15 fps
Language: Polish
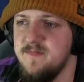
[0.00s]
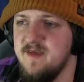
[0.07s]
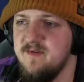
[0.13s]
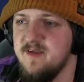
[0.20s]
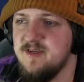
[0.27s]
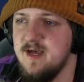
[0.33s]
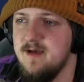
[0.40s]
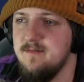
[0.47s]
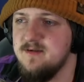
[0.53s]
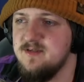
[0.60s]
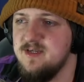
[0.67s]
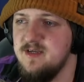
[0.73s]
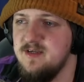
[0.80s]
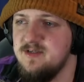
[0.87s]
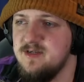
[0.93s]
Nie wiedziałem,
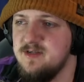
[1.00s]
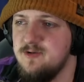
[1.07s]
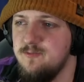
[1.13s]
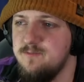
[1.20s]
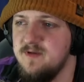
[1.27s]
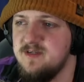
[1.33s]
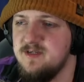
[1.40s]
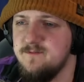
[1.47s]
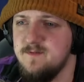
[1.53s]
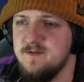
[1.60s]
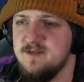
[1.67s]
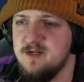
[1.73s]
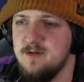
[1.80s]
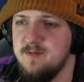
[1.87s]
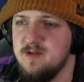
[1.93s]
gdzie indziej to umieścić,
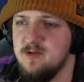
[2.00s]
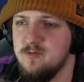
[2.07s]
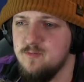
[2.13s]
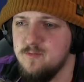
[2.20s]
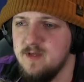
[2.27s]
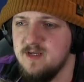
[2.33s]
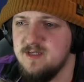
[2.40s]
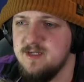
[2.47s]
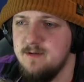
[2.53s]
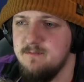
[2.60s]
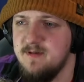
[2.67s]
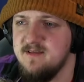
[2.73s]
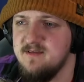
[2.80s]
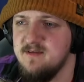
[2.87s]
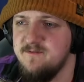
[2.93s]
więc robię to tutaj.
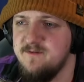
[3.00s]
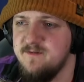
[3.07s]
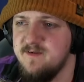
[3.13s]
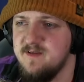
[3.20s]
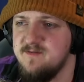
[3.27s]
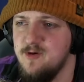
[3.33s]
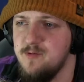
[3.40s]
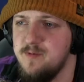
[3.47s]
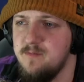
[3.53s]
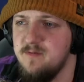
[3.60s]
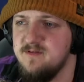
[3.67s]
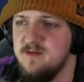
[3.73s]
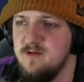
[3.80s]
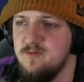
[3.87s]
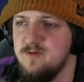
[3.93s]
Chciałem bardzo zaoferować swoją
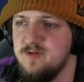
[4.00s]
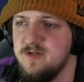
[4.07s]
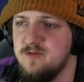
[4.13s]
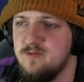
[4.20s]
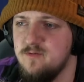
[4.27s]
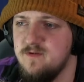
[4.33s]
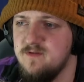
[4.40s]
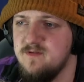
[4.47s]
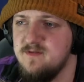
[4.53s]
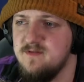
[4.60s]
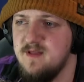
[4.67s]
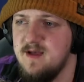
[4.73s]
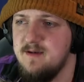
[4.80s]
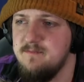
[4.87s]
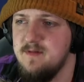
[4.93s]
pomoc i ludzi, których
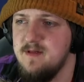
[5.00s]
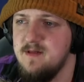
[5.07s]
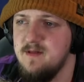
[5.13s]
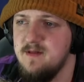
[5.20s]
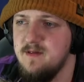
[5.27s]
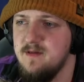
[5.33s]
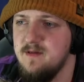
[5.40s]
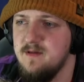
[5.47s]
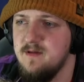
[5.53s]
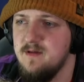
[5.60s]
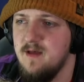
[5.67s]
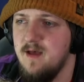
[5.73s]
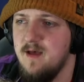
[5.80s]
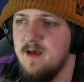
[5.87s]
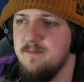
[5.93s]
znam,
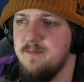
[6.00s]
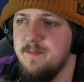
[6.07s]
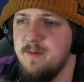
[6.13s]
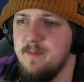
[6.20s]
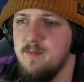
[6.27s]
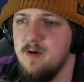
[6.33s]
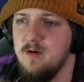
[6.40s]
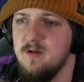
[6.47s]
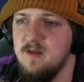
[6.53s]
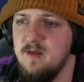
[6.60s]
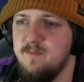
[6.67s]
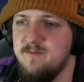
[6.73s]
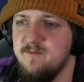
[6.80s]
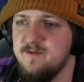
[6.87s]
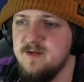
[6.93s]
aby pomogli i
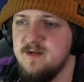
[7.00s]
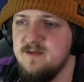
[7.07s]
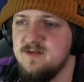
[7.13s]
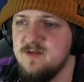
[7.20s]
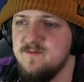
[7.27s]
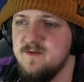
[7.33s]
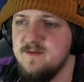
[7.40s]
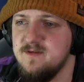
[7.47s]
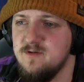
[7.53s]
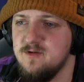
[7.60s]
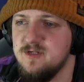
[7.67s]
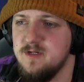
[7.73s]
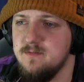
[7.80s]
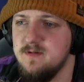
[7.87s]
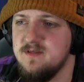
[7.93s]
powiedzieli coś więcej
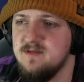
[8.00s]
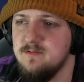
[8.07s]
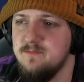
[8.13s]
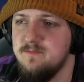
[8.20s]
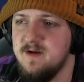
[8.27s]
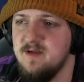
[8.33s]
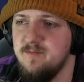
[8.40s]
od siebie, co by bardziej